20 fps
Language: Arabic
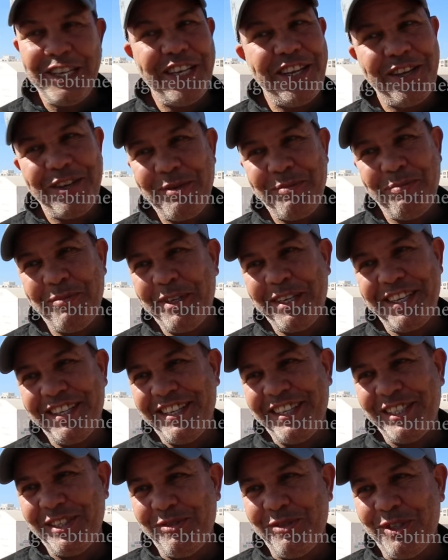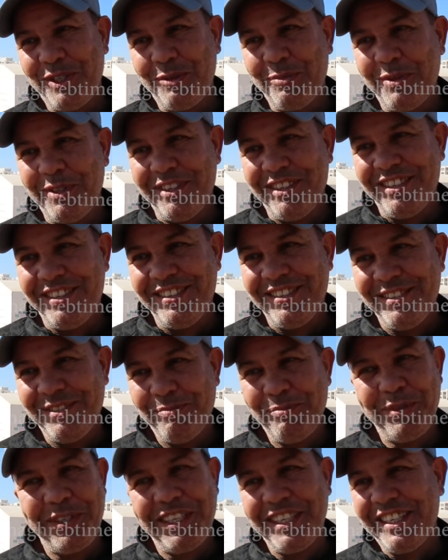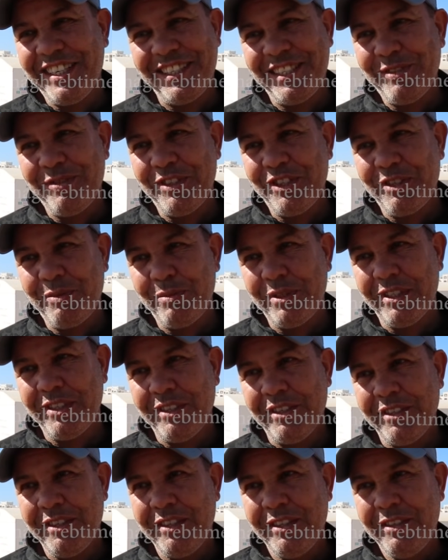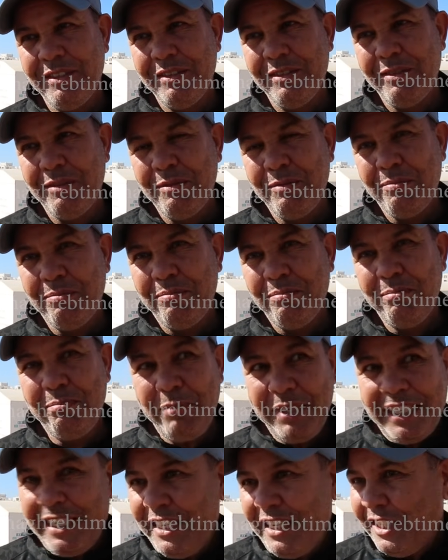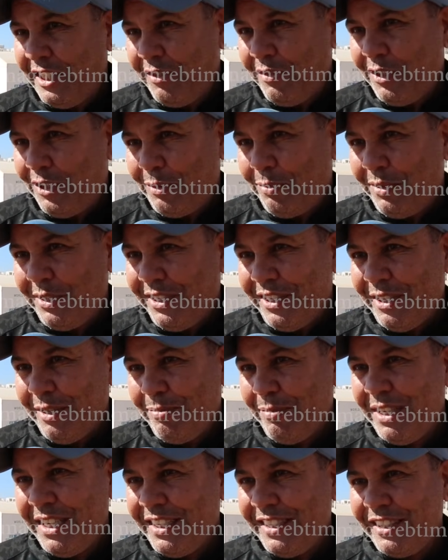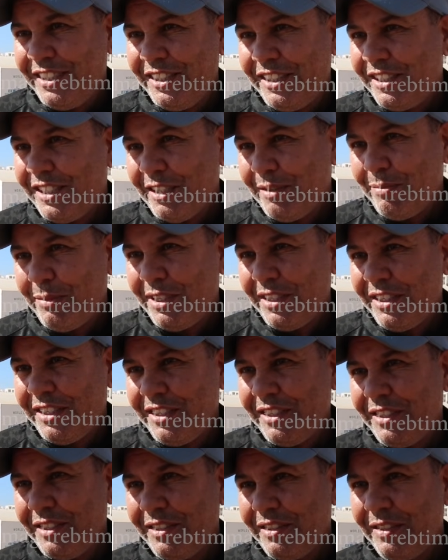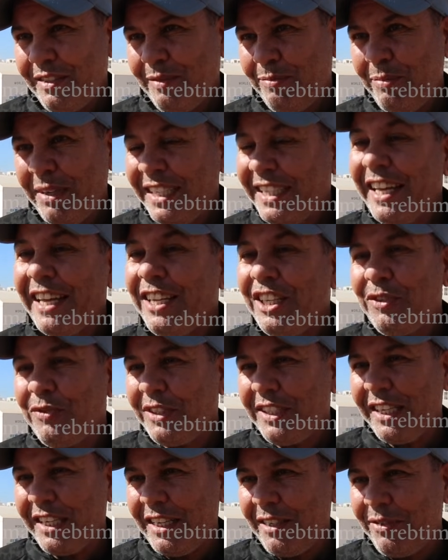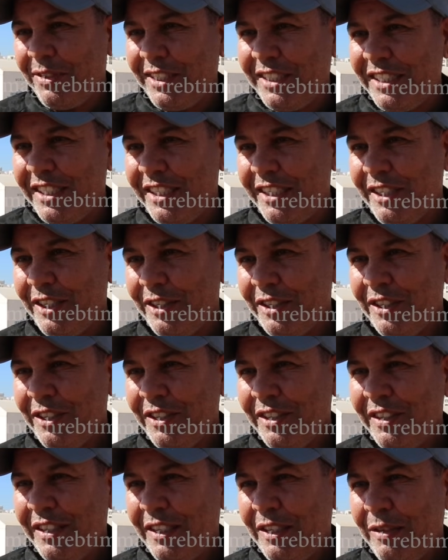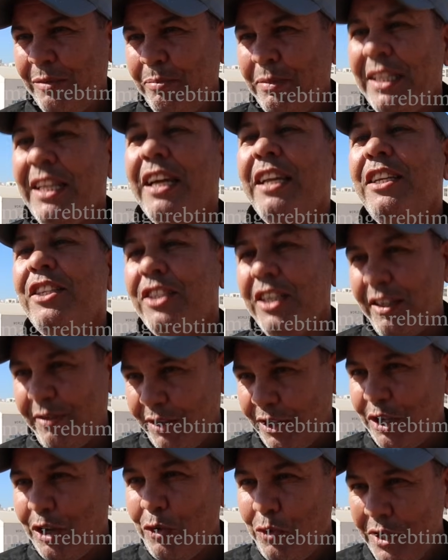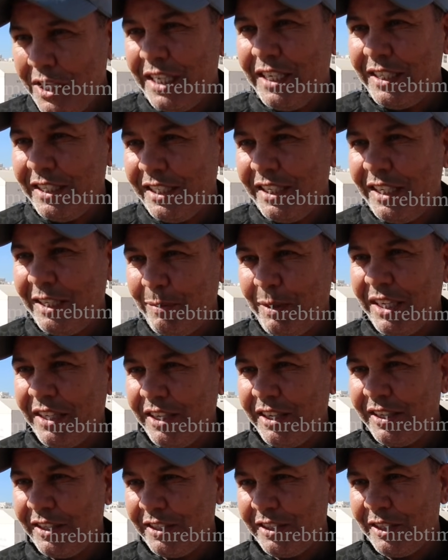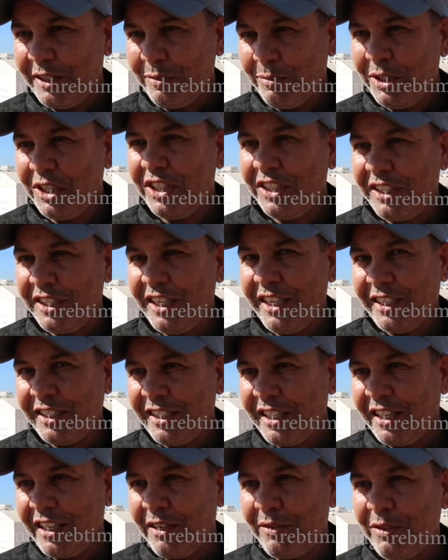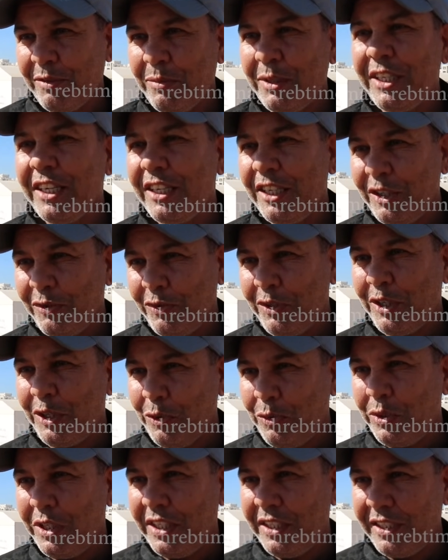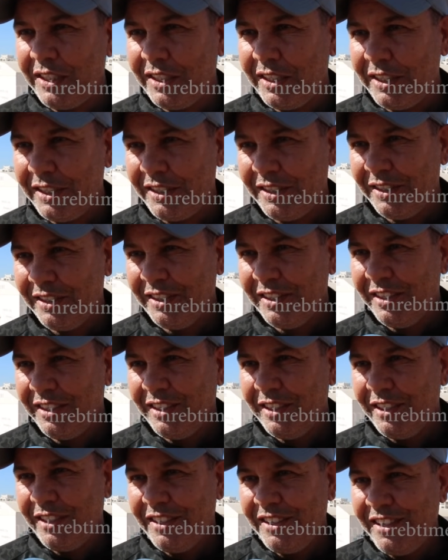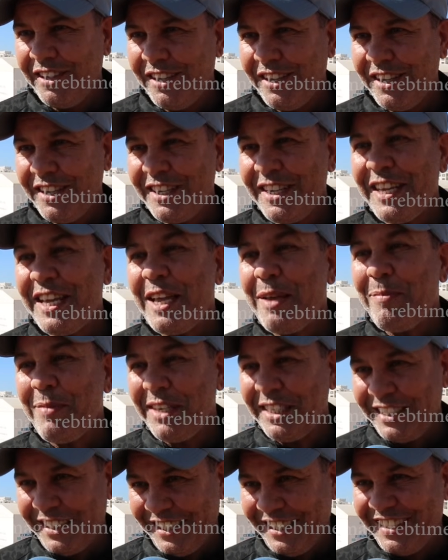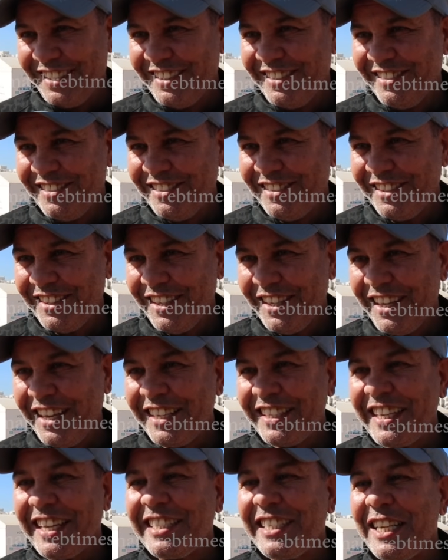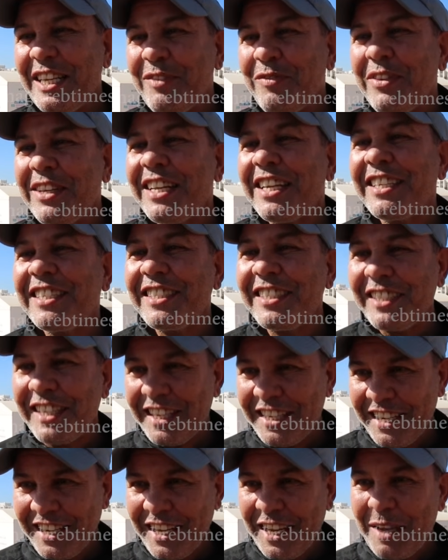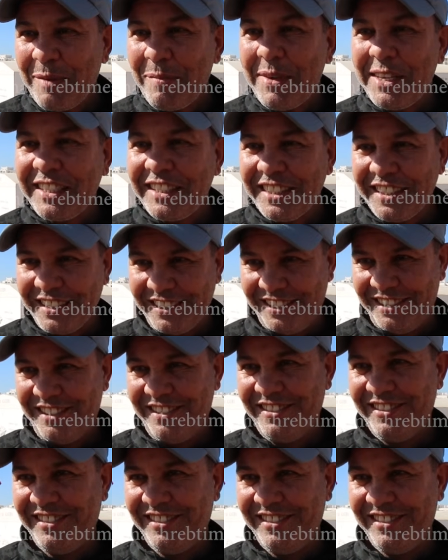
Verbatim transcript: لا ما كنحتفلش بها ما كنحتفلش بها ما كنحتفلش بها ما عندي زعما ما داخلاش في الثقافه ديالي ما داخلاش كاع في الهويه ديالي بعدا اصلا ماشي كاع الثقافه ما داخلاش في الهويه ديالي انا امازيغي تحت الفلخ السنه الامازيغيه